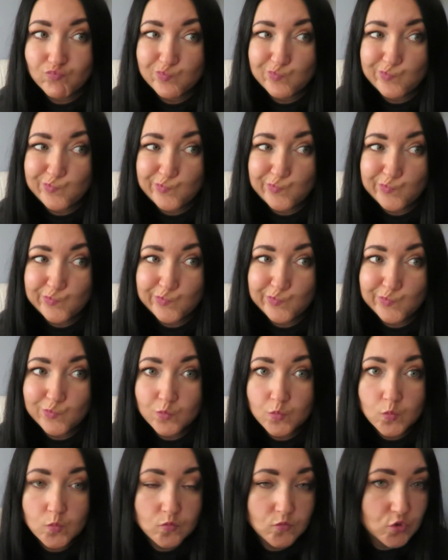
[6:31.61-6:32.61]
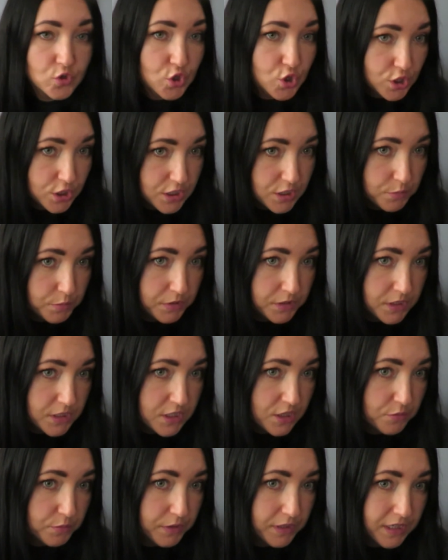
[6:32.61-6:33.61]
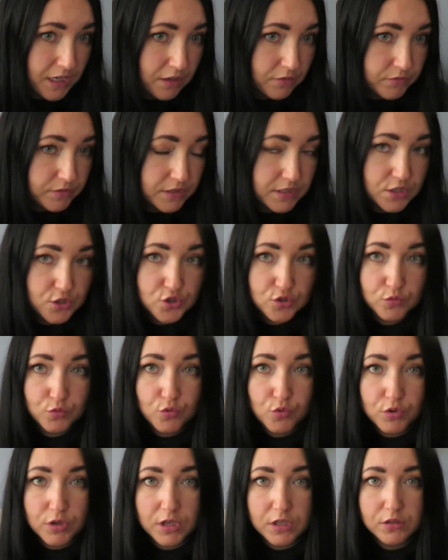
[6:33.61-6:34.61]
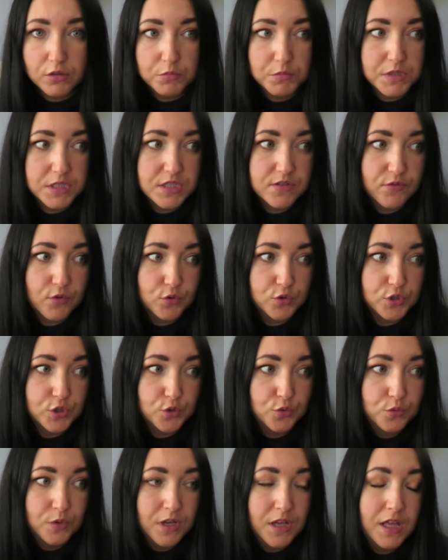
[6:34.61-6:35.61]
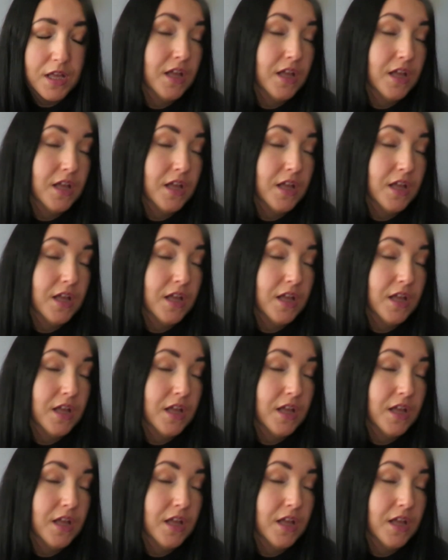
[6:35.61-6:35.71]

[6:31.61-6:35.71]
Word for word: mm, czy sobie nie zrobię kawy. Zresztą kurier do mnie dzwonił.